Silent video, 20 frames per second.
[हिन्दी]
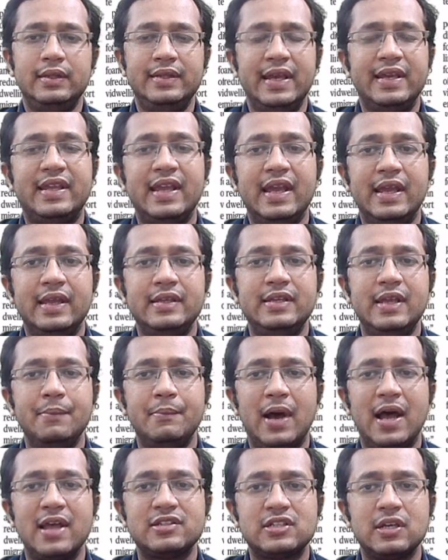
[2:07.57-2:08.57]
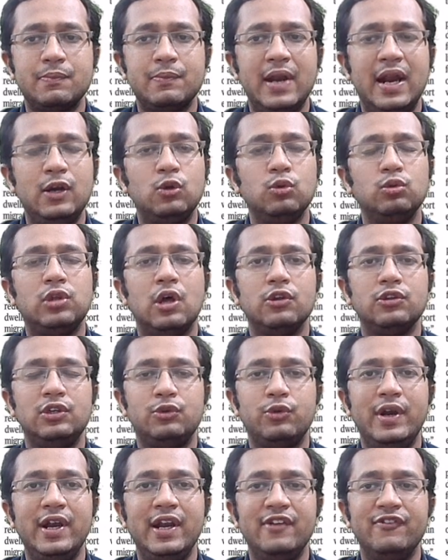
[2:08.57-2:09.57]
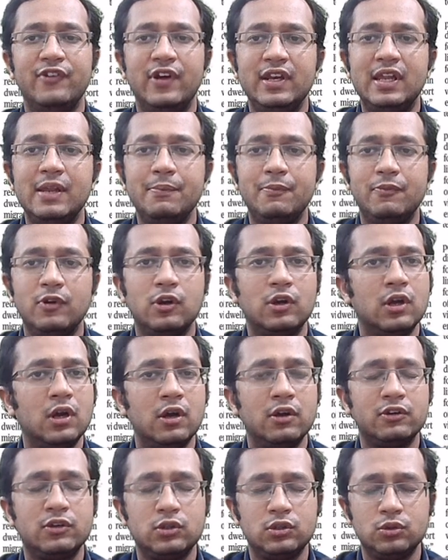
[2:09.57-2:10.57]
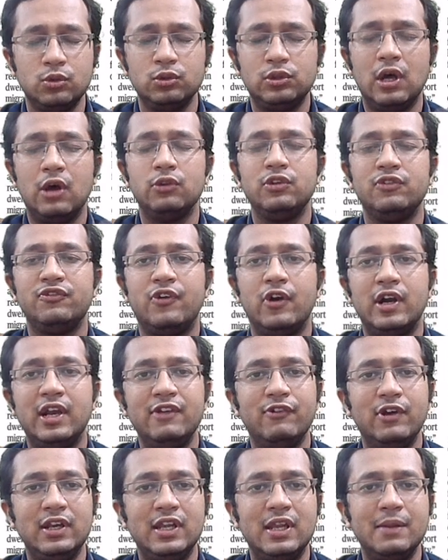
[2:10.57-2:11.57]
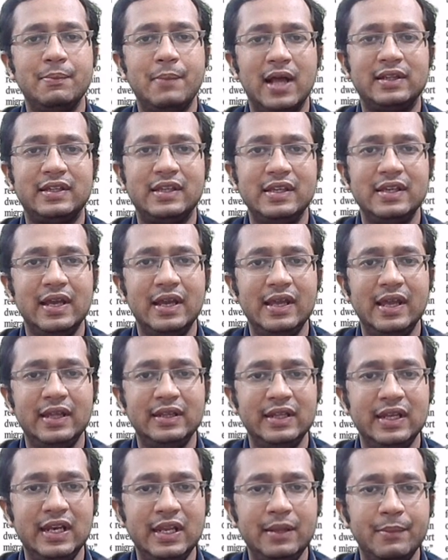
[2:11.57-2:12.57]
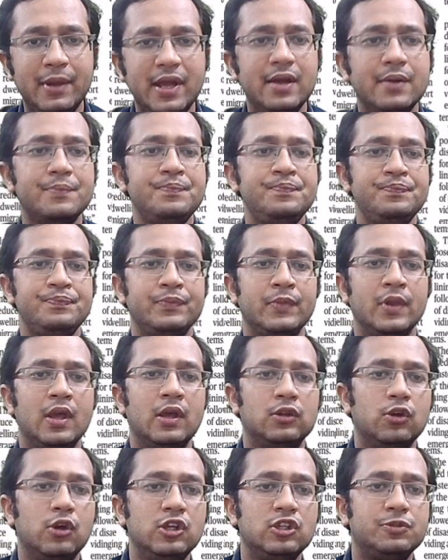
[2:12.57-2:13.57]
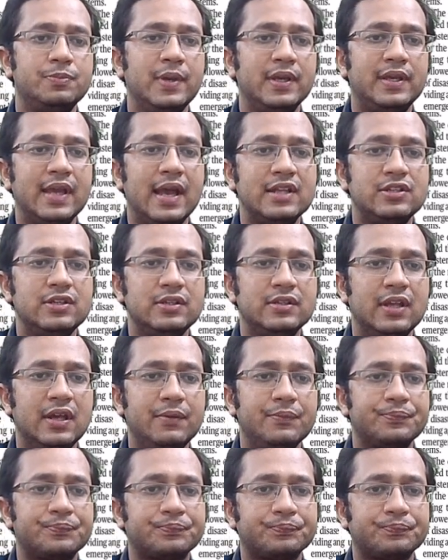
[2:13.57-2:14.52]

देखिए ये मास्टर प्लान 2021 की uh, 2041 की बात की गई है दिल्ली में इसमें क्या चीज़ है